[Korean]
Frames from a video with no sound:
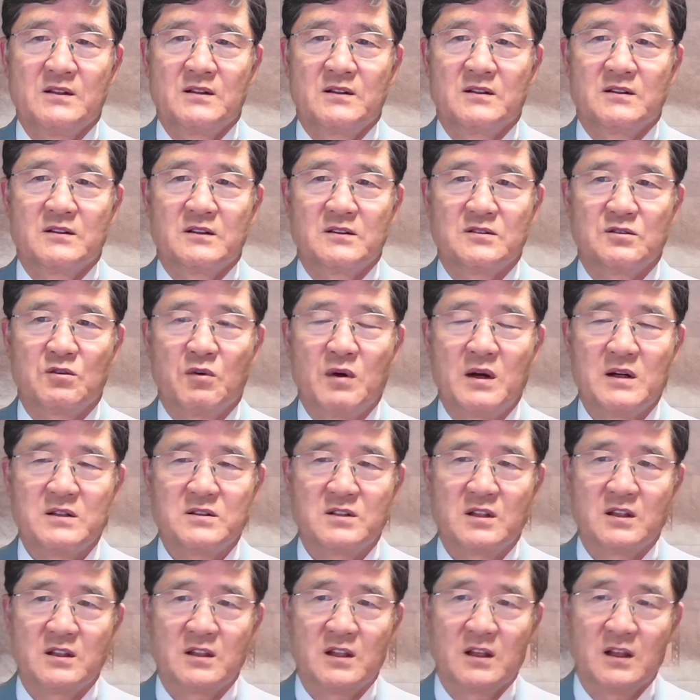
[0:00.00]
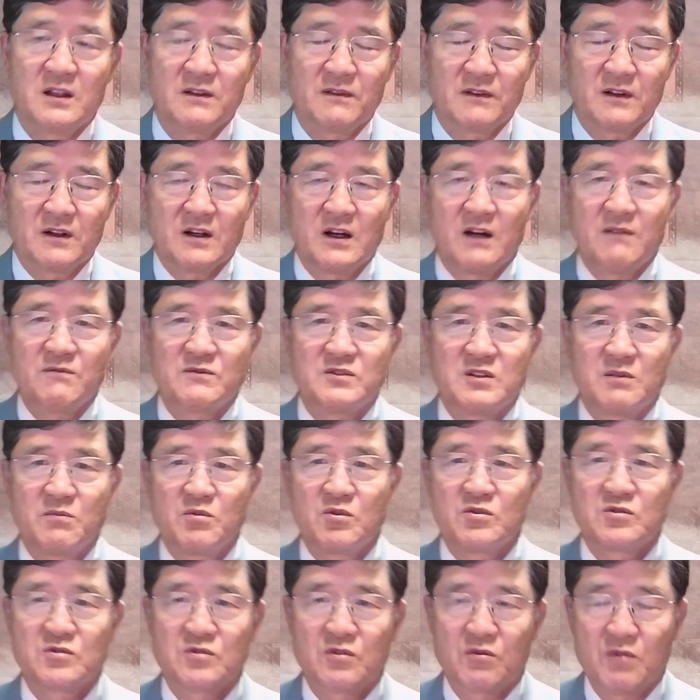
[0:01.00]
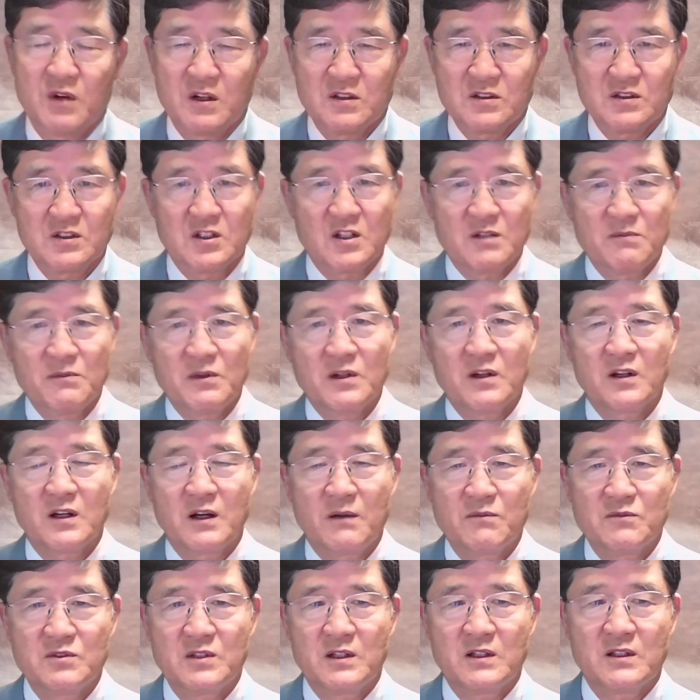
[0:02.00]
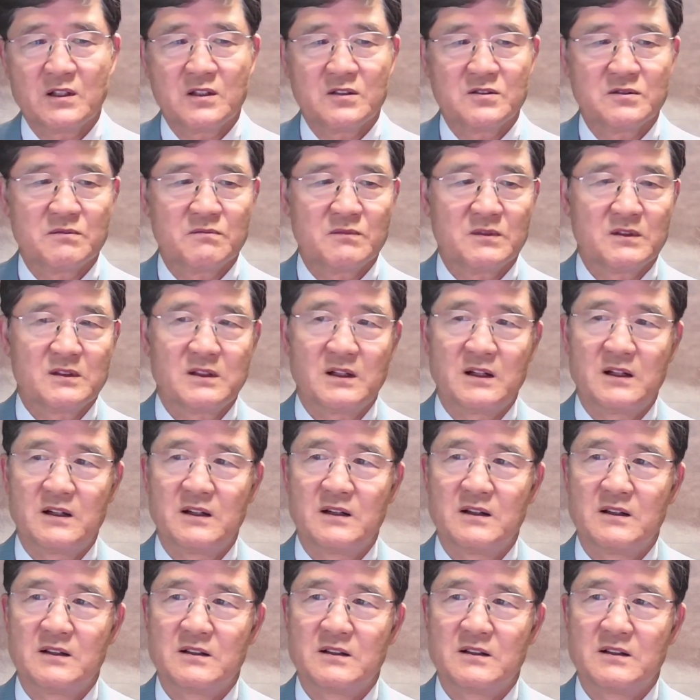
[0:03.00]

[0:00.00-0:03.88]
그래서 황제에 대한 감사 표시로 황제가 얼마나 감사했겠습니까?